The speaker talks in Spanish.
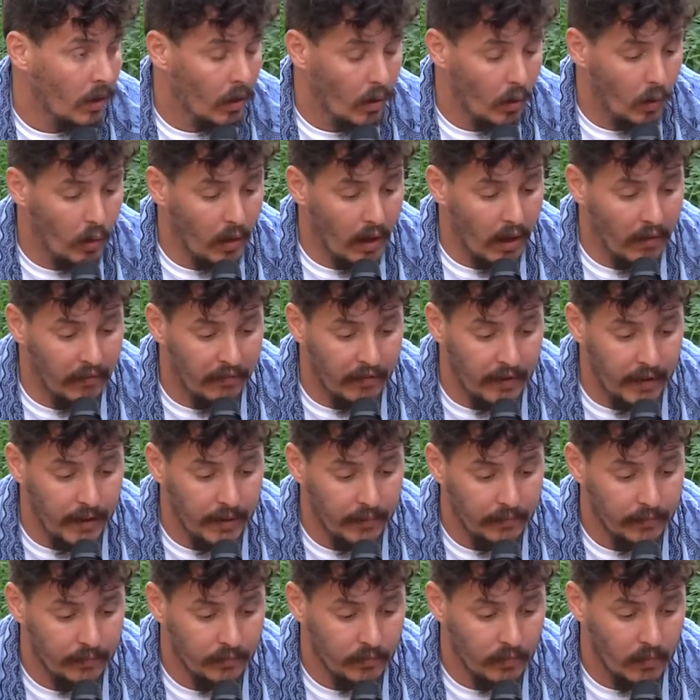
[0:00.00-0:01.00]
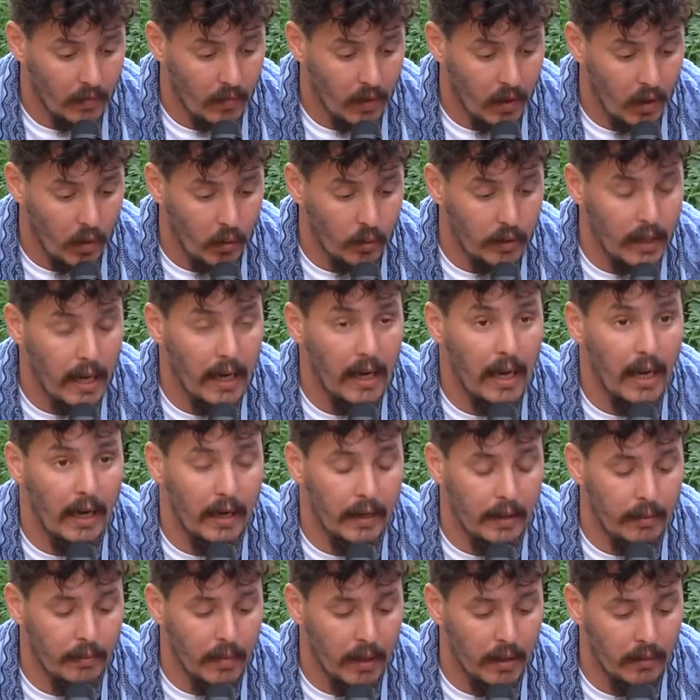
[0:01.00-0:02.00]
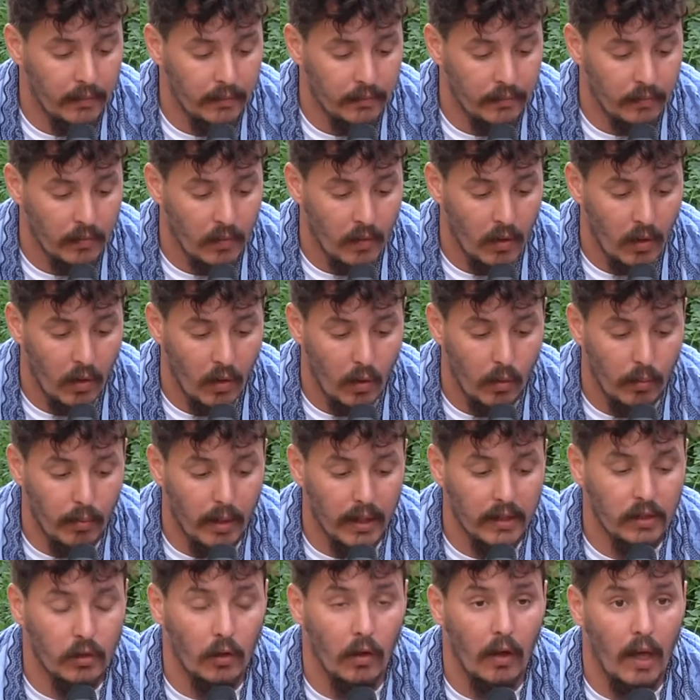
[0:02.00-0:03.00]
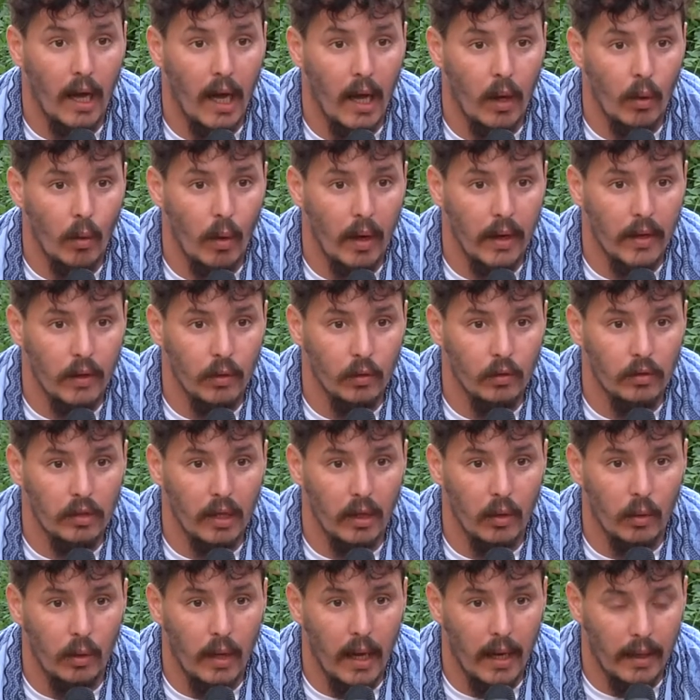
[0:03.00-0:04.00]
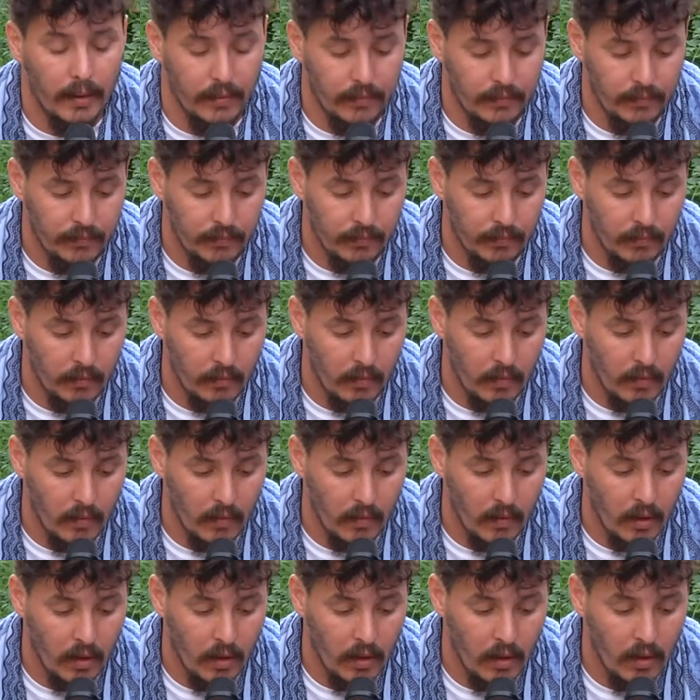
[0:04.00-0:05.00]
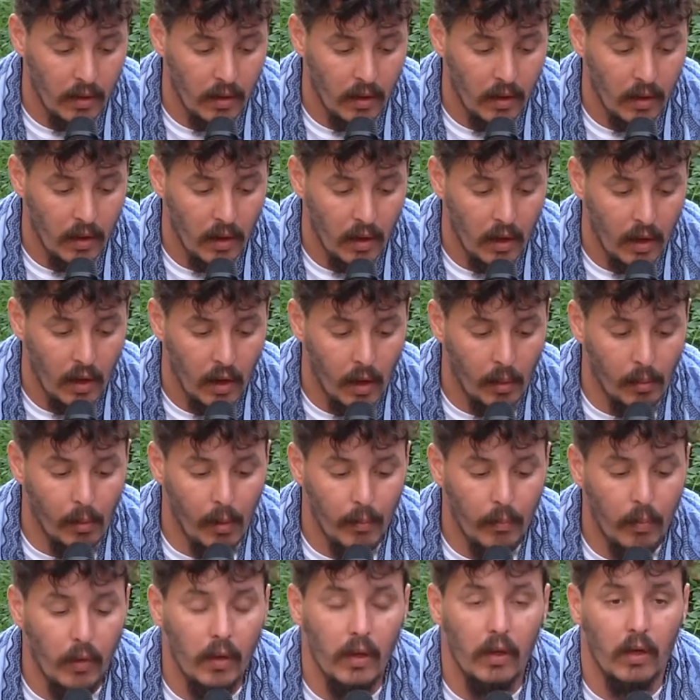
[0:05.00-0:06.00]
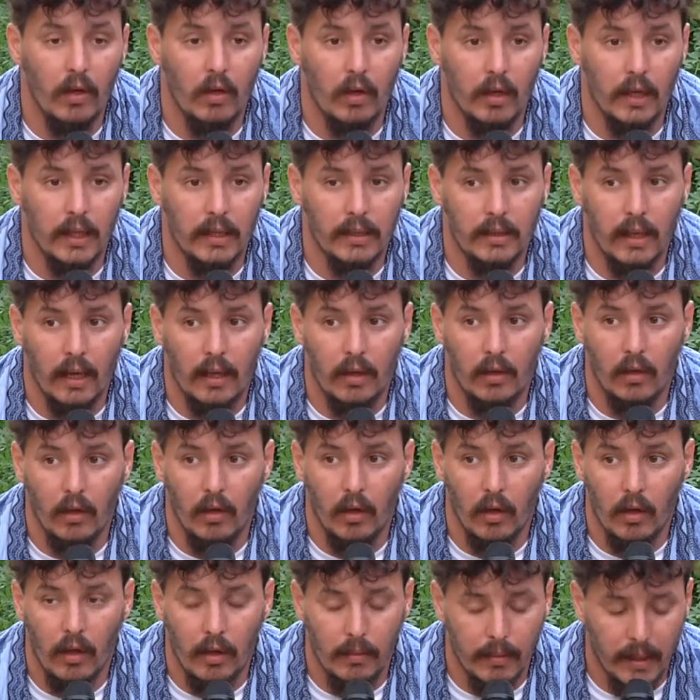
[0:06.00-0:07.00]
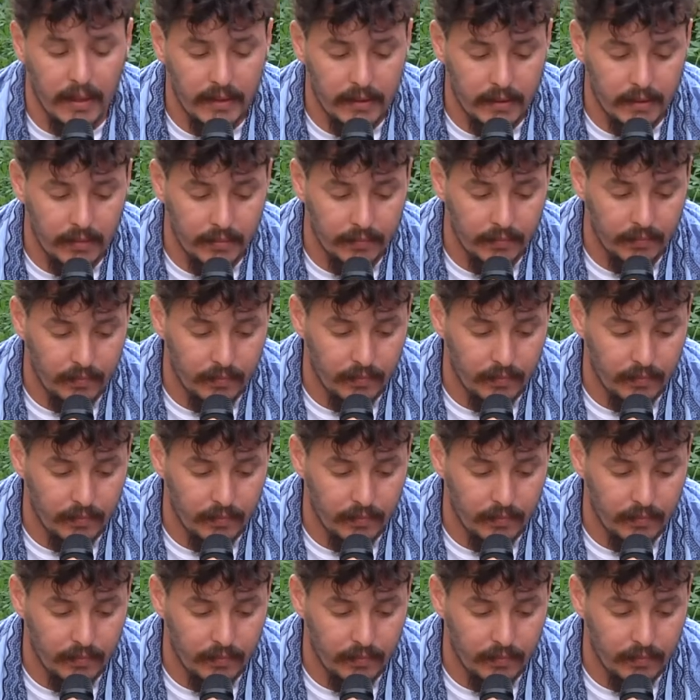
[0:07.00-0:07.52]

Un café, una lágrima, un vaso de agua y un celular. ¿Cómo puedo conectar con los demás?